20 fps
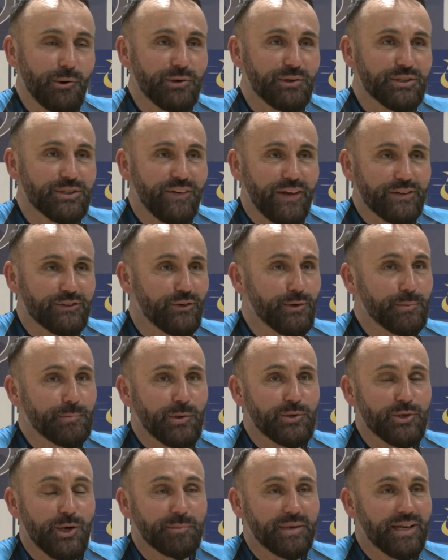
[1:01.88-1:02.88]
światowym
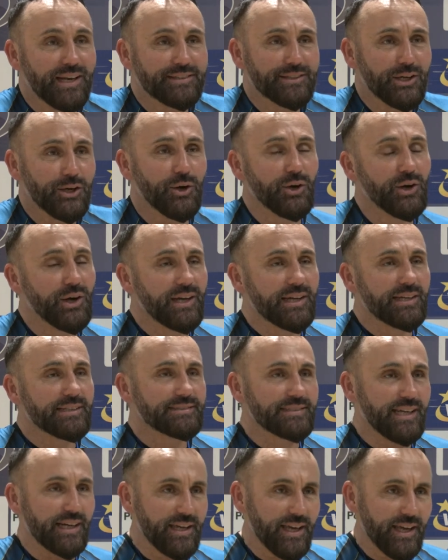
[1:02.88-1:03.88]
poziomie, dlatego
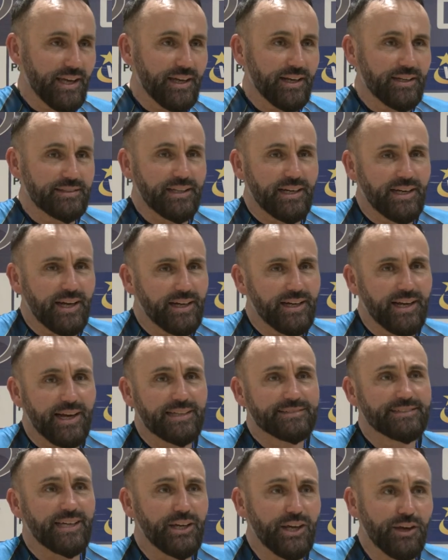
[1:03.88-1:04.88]
takie, taka
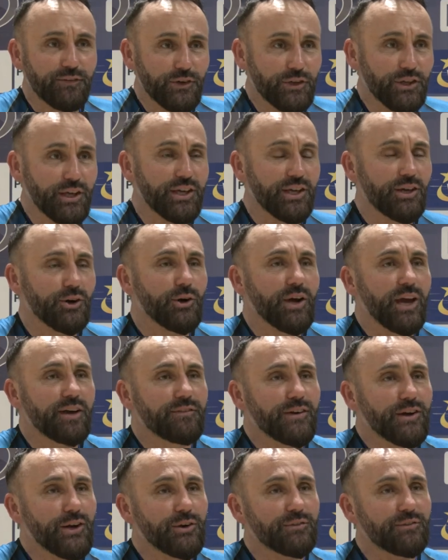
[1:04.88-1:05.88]
gra, takie wyniki, okej,
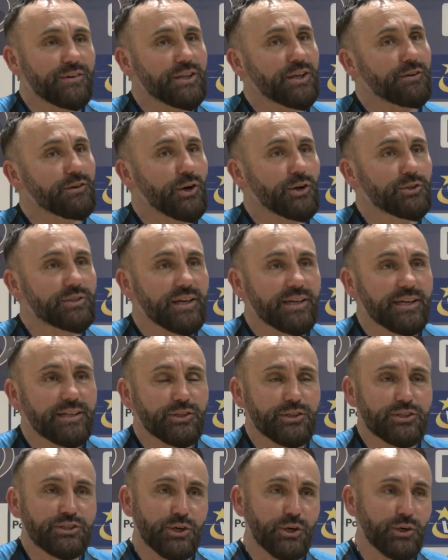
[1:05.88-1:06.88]
okay, wynik wygląda
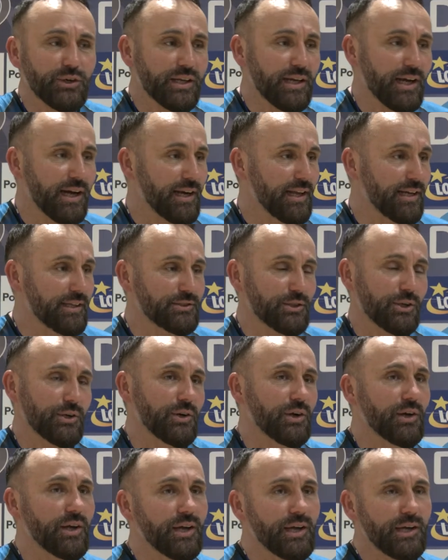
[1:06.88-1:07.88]
jednostronny, ale
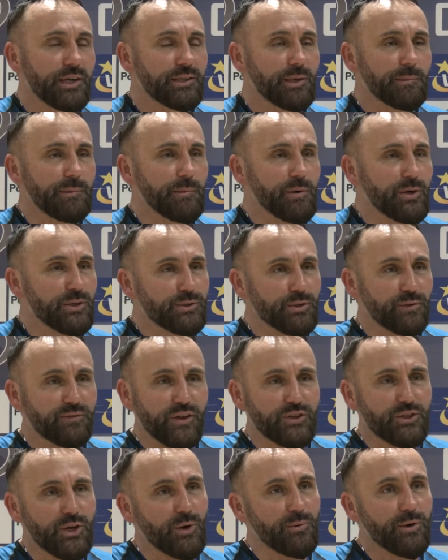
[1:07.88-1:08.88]
to, to po prostu
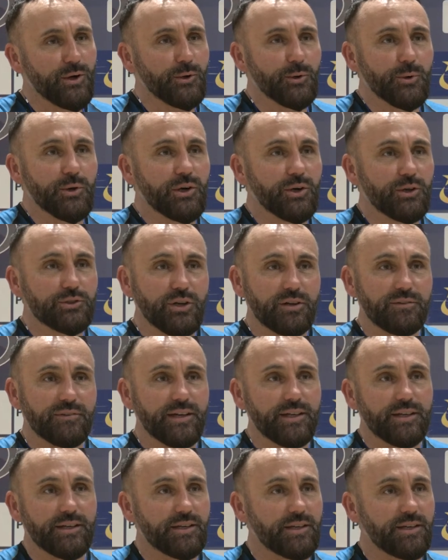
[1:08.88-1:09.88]
wierzchołek góry
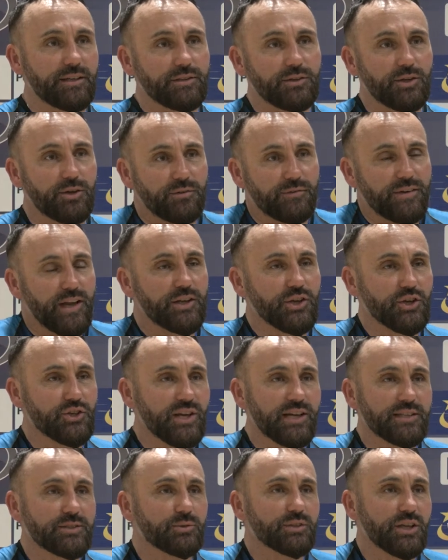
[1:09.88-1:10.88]
lodowej i no, wielki
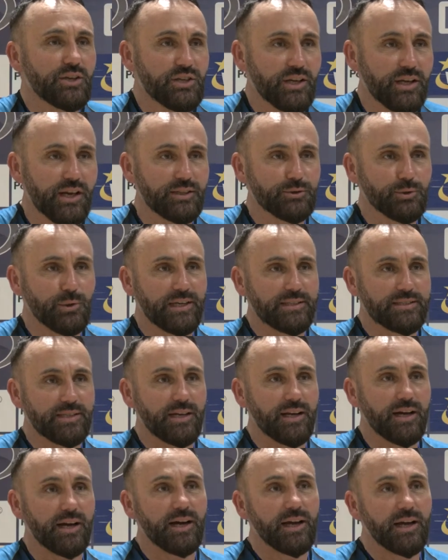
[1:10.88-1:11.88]
szacun też i gratulacje
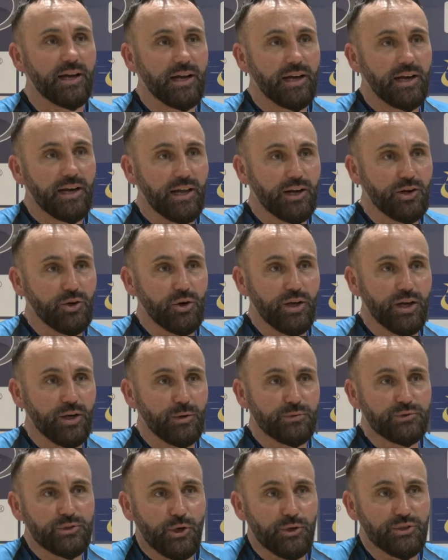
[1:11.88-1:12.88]
dla, dla
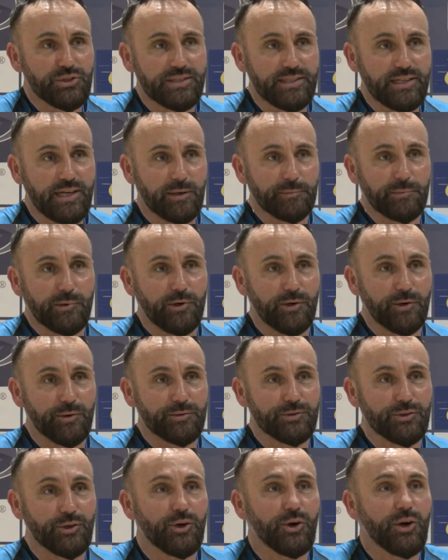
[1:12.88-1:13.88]
kolegów z Grodziska, bo
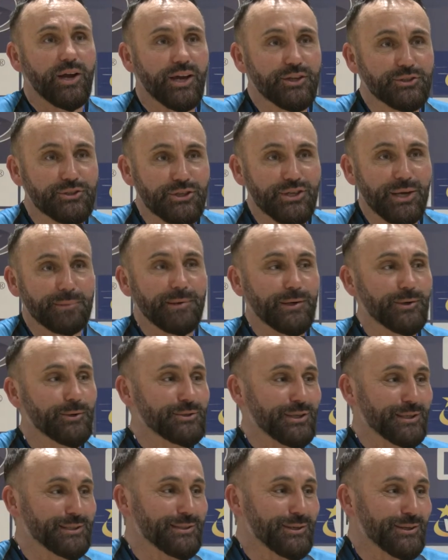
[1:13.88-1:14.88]
no okej, okay, dzisiaj będą
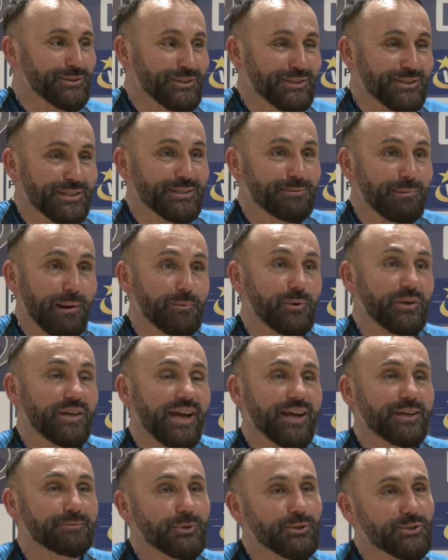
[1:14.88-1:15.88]
się troszeczkę słabo,
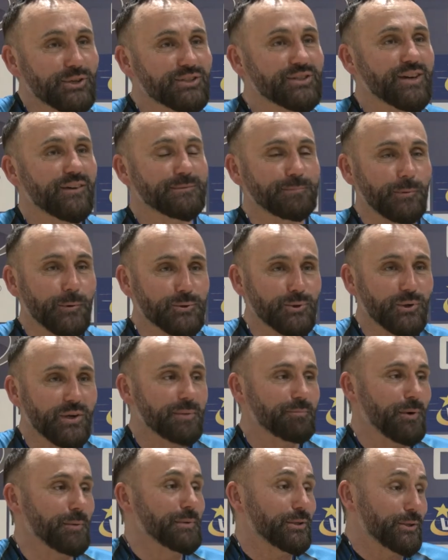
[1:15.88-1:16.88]
ja ich troszeczkę
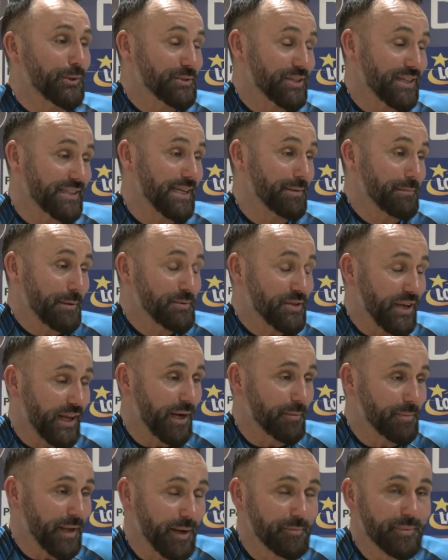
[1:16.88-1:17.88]
współczuję, bo my to czasami
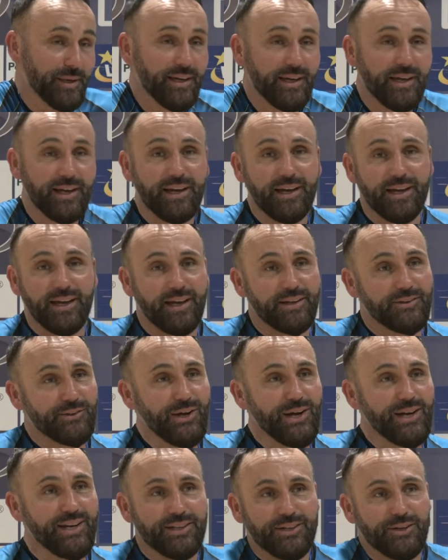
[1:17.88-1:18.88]
przerabiamy,
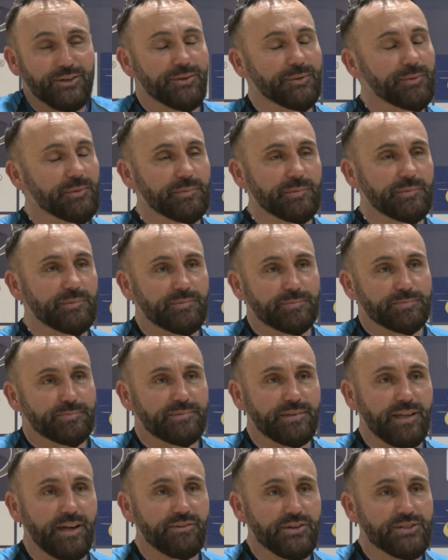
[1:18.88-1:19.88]
no ale no,
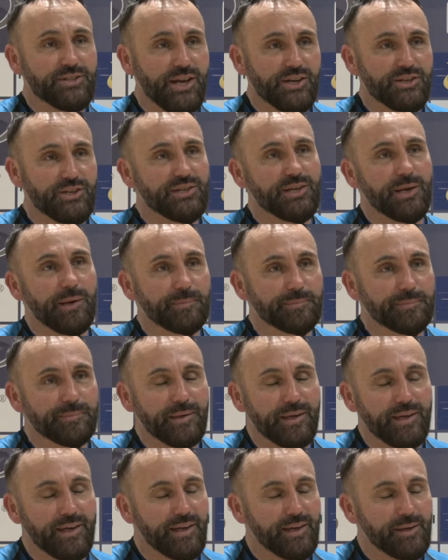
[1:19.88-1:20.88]
najważniejsze, że
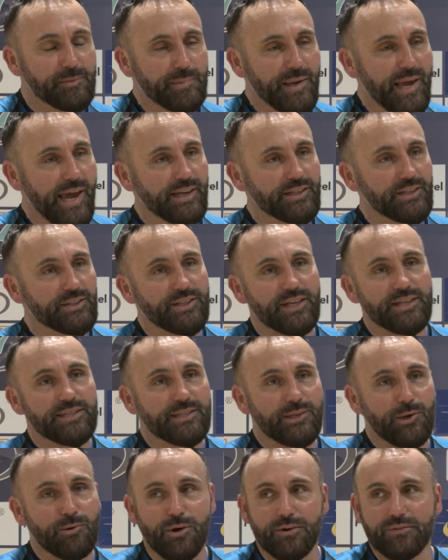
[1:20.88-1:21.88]
piękny tej
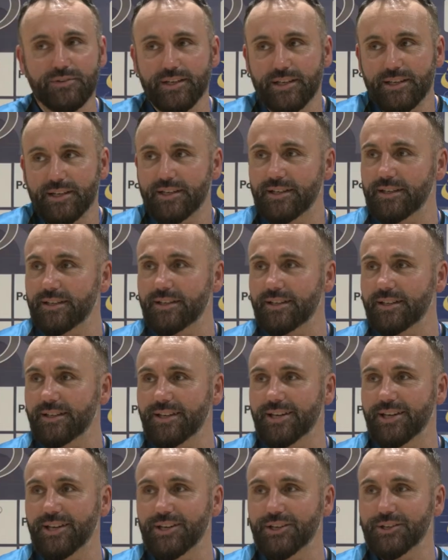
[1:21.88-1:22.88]
stołowej i,
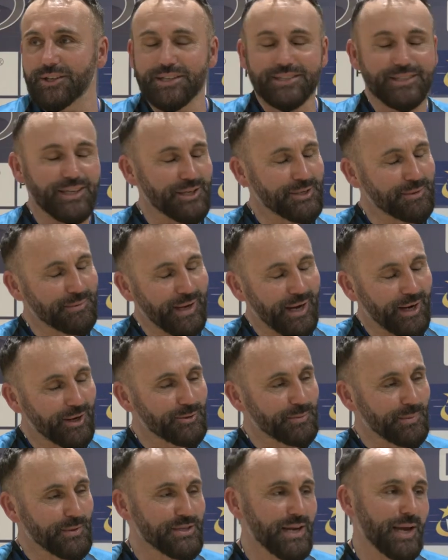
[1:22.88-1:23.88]
i jesteśmy, tak jak
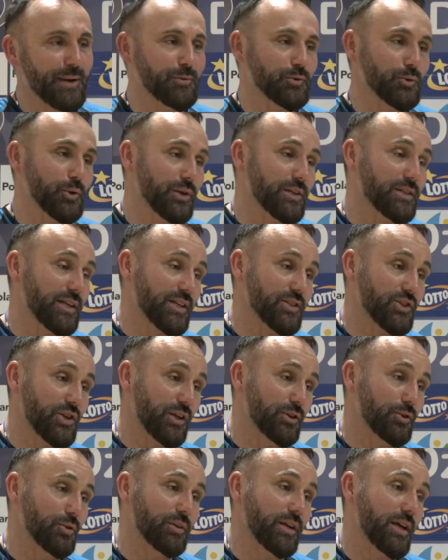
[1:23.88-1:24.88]
już powiedziałem, któryś raz
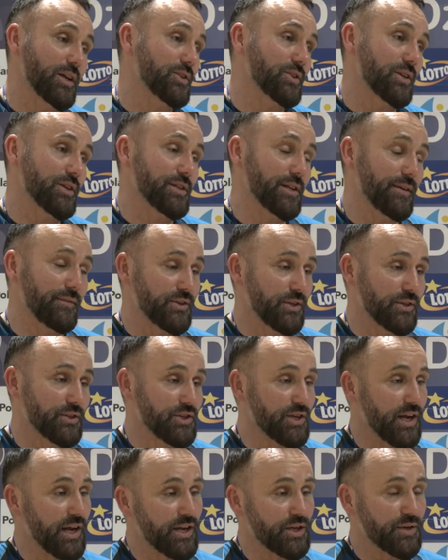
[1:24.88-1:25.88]
rzędu najszczęśliwszy
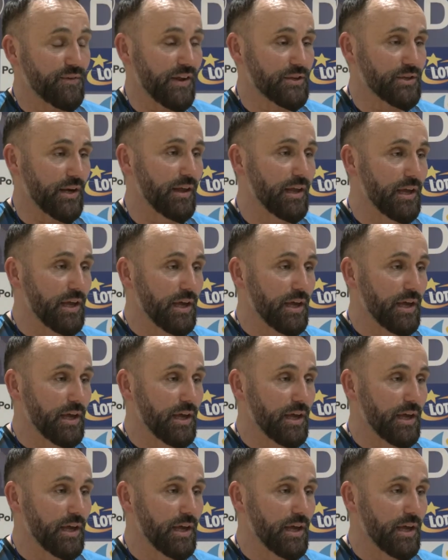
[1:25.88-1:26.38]
dzisiaj na świecie.